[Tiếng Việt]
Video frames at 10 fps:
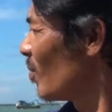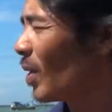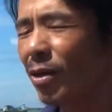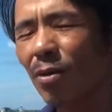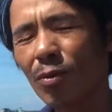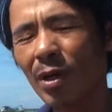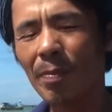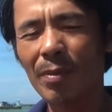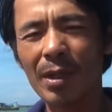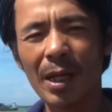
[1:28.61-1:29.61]
mà có một
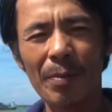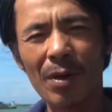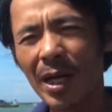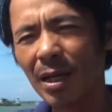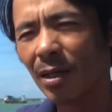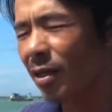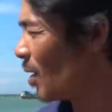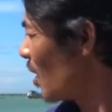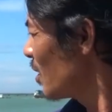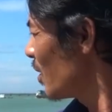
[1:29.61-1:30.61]
năm này mà lấy
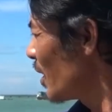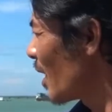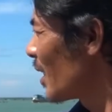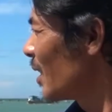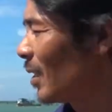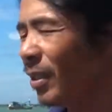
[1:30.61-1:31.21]
lỡ gì này